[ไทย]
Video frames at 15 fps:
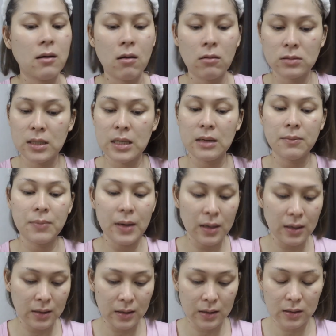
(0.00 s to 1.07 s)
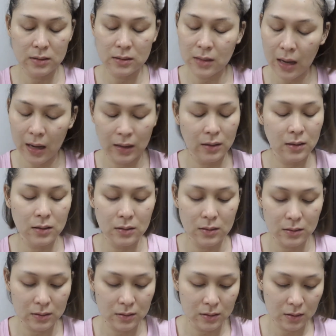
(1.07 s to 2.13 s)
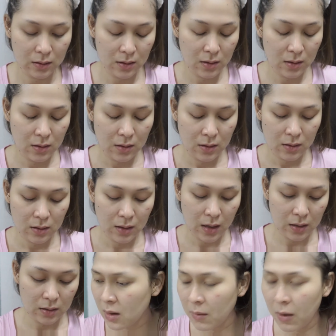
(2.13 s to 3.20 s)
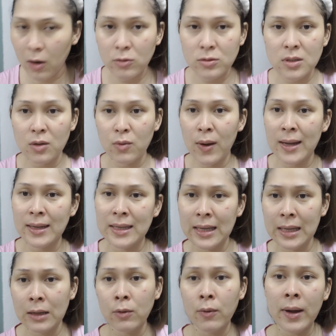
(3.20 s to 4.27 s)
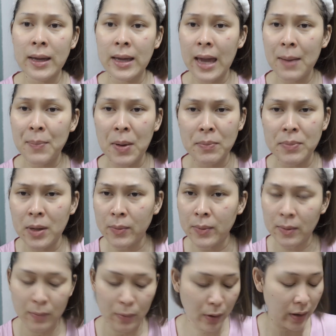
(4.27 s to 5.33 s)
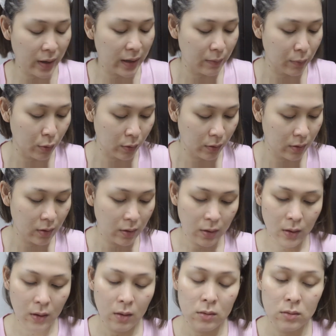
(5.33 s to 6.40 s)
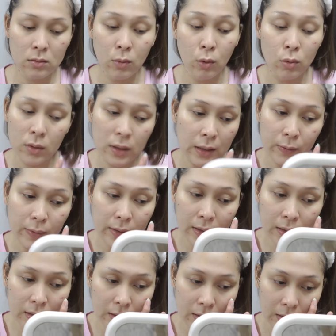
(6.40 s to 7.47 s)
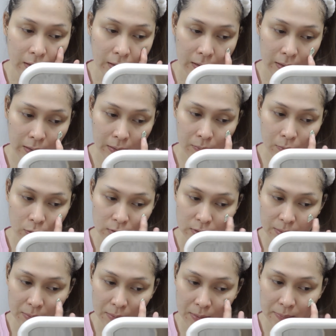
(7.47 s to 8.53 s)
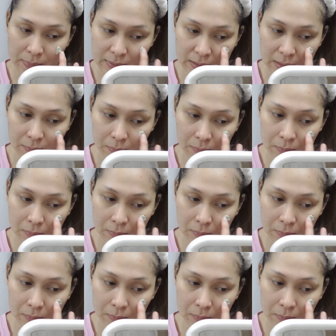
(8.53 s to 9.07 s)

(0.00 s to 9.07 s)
น้องทิ้งไปเลยทางคืนพอรู้สึกว่าทิ้งไว้แค่แป๊บเดียวเหมือนไม่ค่อยเห็นผล หมูทิ้งไว้ทั้งคืนเลย หมูจะทำแบบนี้ประจำ